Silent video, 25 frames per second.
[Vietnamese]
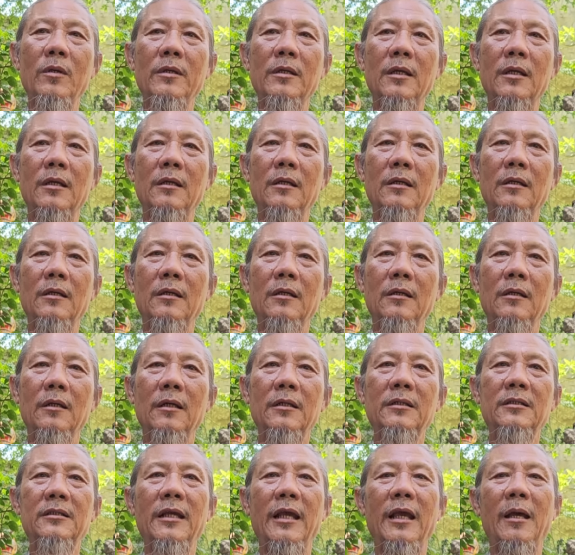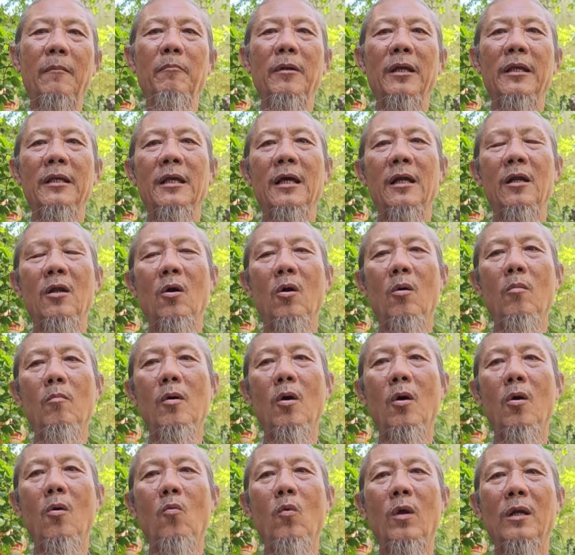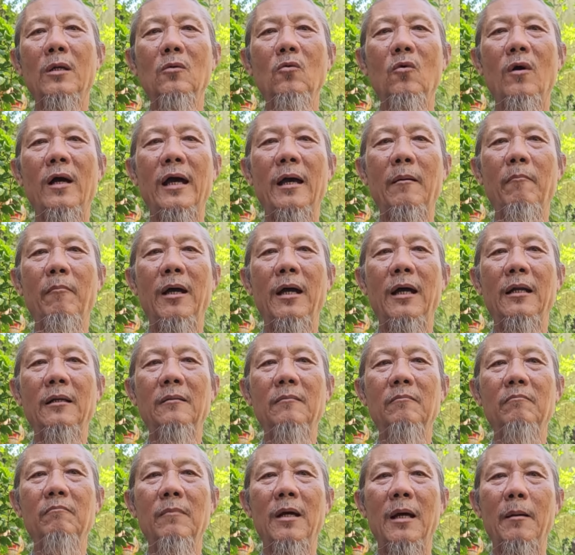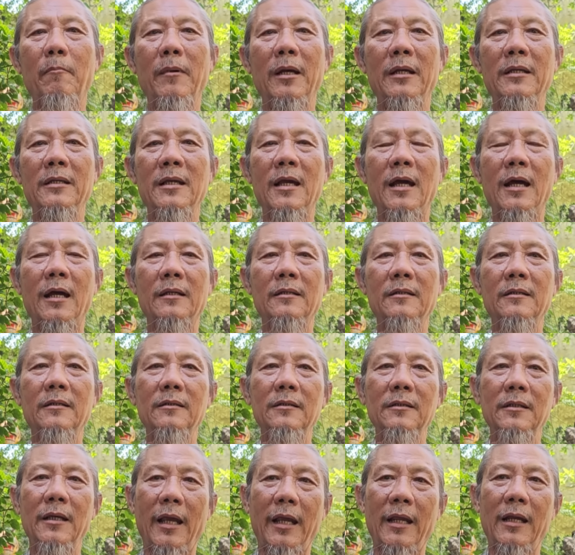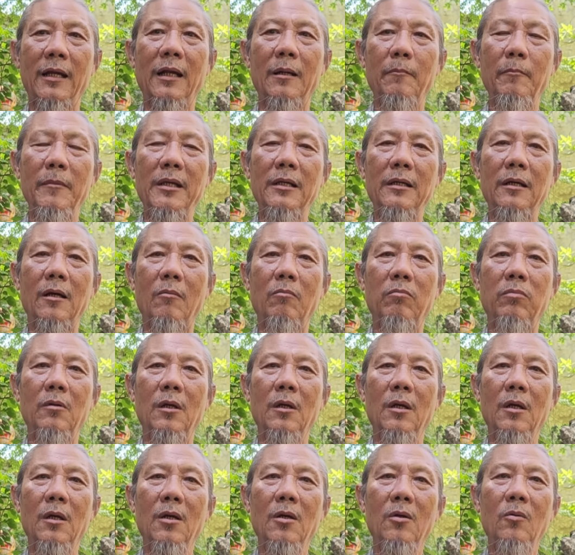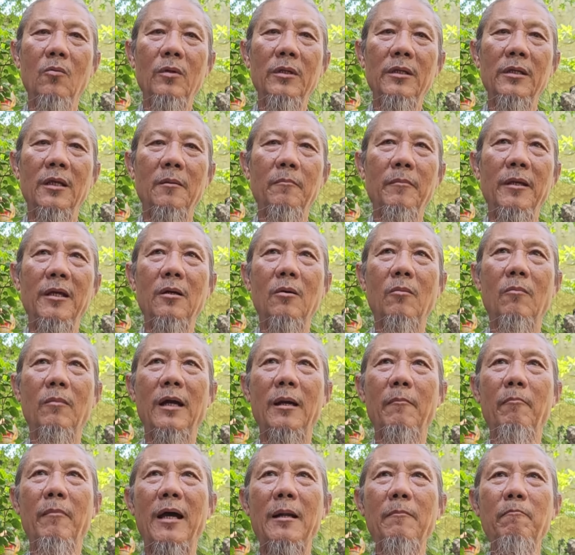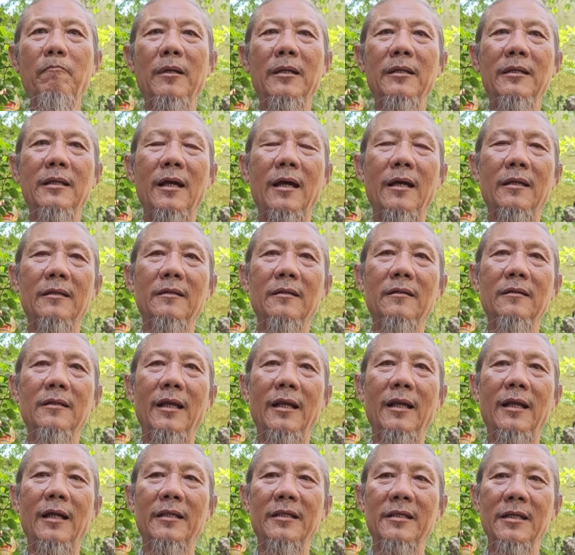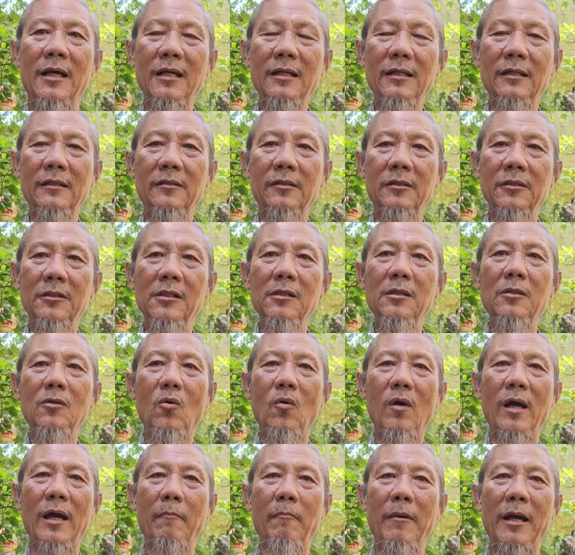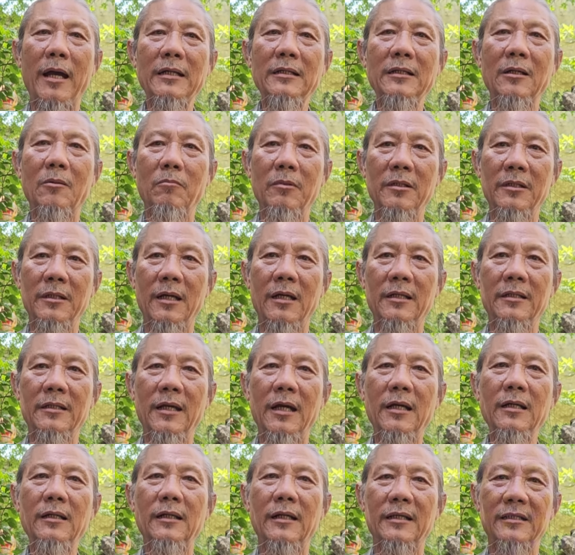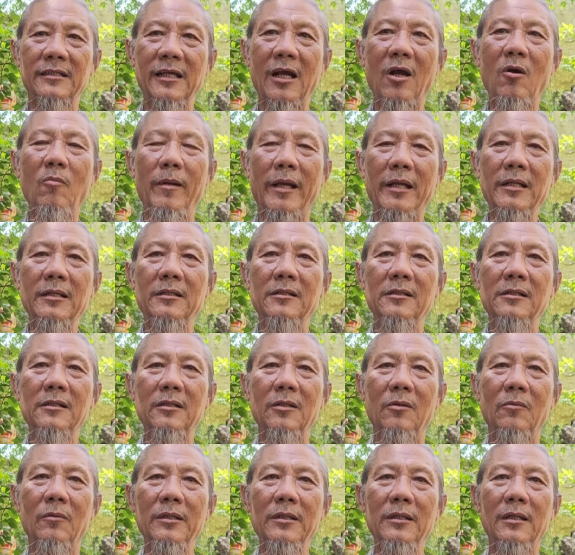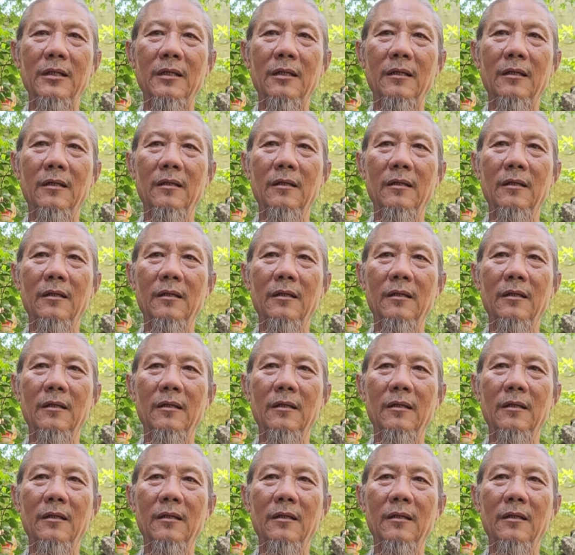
quý vị? XCM bây giờ đổ bộ quánh qua Hamas, mà bây giờ như vậy đó biết không? Quý vị biết không, Hamas bây giờ như vậy là chết, tướng của Hamas không bao giờ chết là 6-7 tướng rồi quý vị.